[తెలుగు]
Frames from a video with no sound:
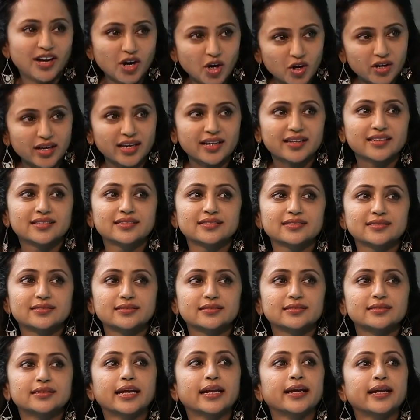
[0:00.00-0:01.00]
ఓకే
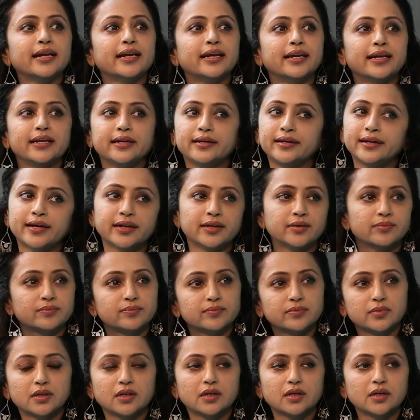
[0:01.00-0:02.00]
డన్ అండి డన్
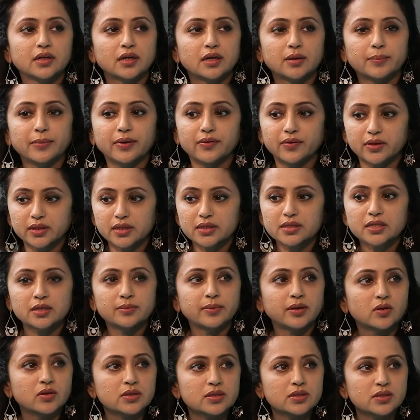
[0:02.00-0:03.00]
ఓకే మేమైతే
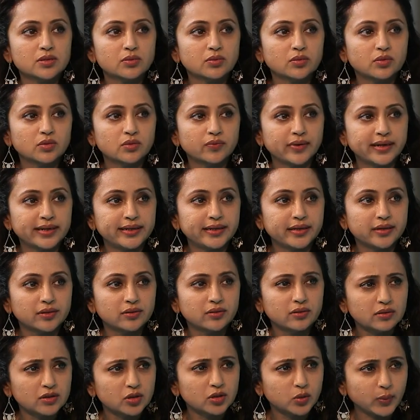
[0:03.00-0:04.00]
సినిమా కోసం వెయిటింగ్
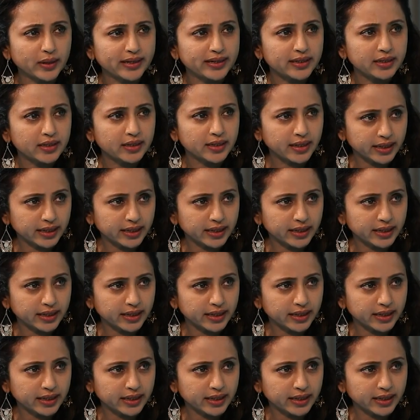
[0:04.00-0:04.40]
ట్వంటీ